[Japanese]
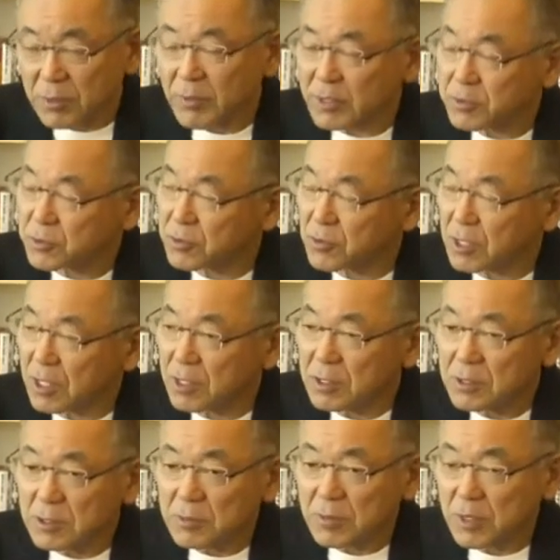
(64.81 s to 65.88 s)
はい、ところが
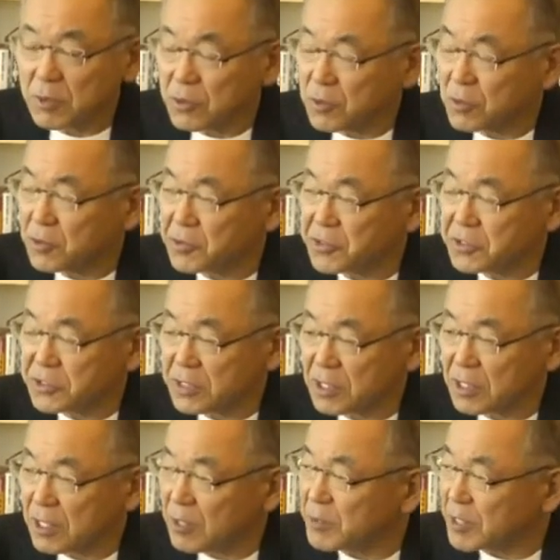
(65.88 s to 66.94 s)
ここ1
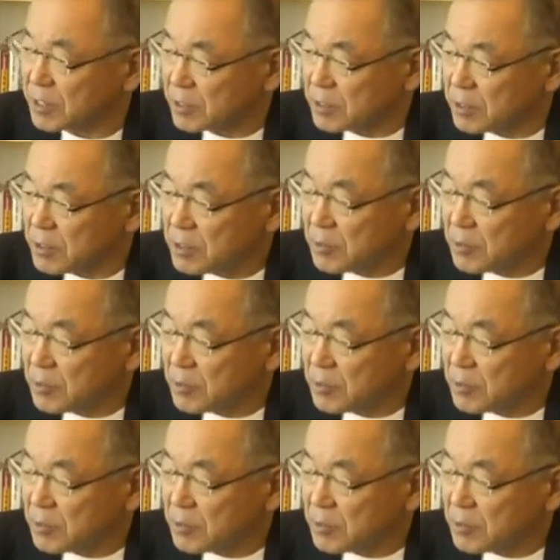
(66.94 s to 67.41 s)
年余り